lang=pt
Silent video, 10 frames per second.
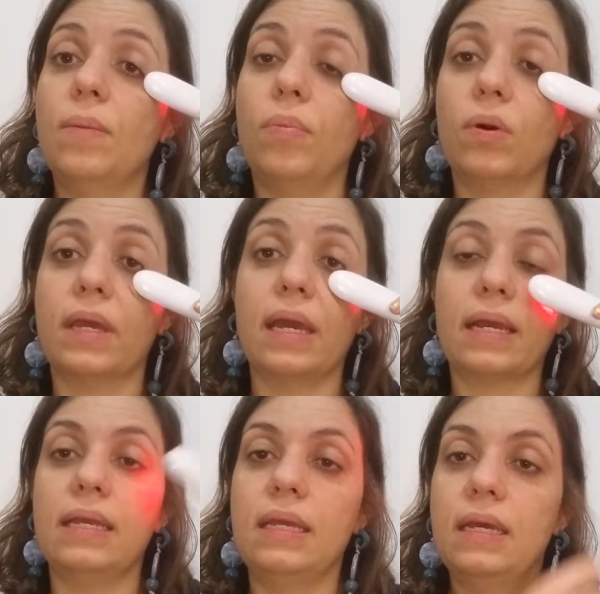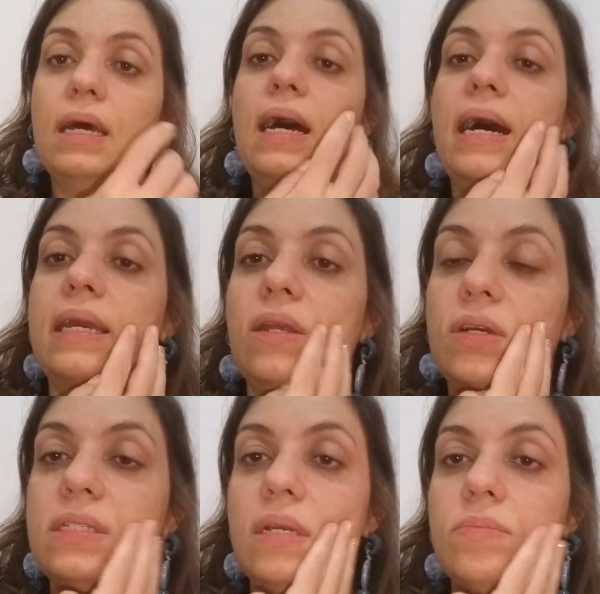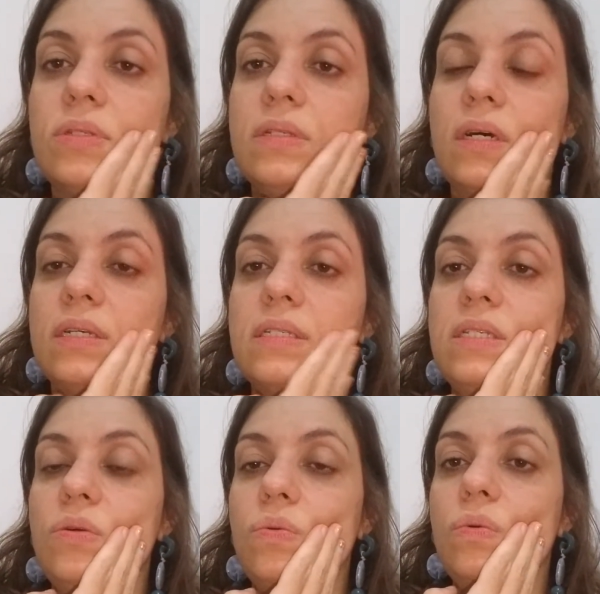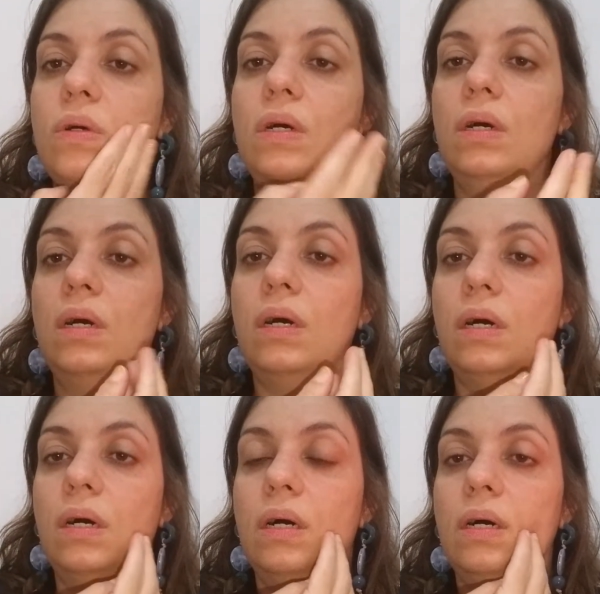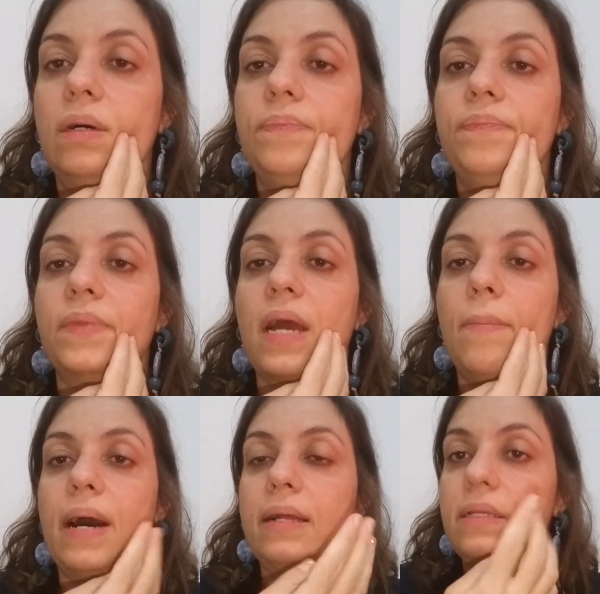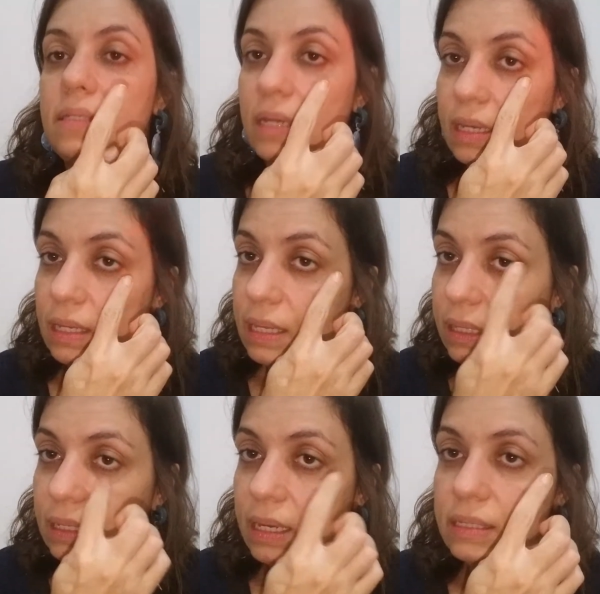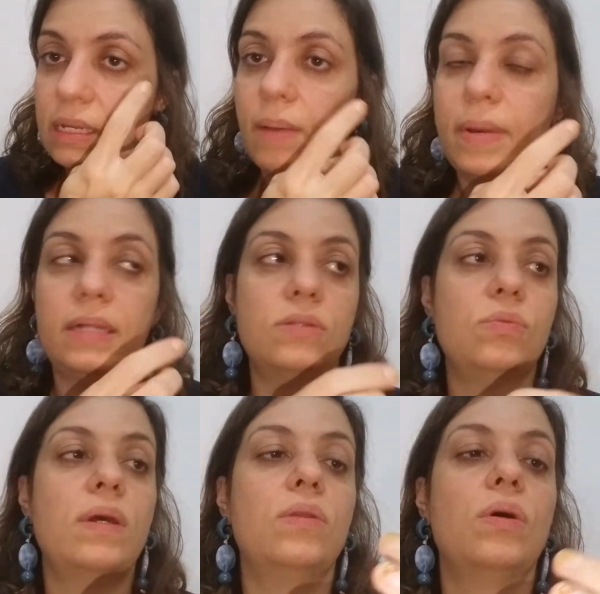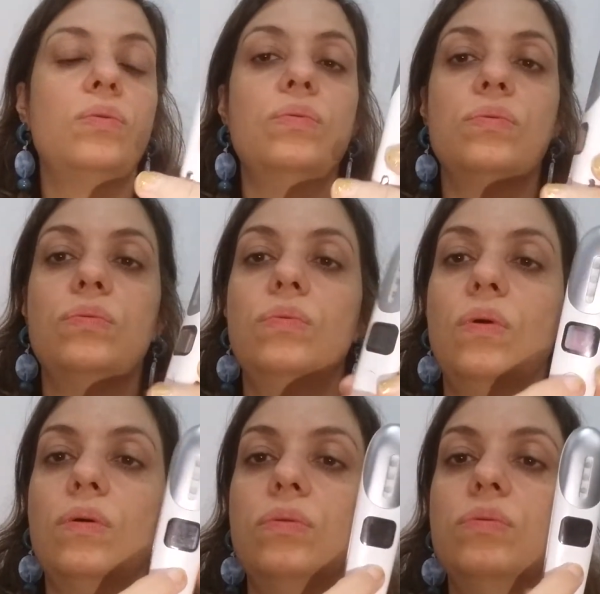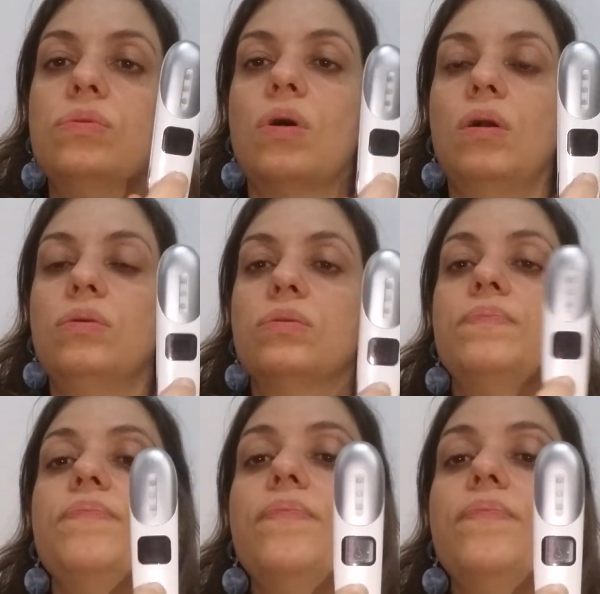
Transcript: porque aqui, aqui nós temos uh, cinco uh, camadas e aqui tem três camadas no redor do, do, dos olhos.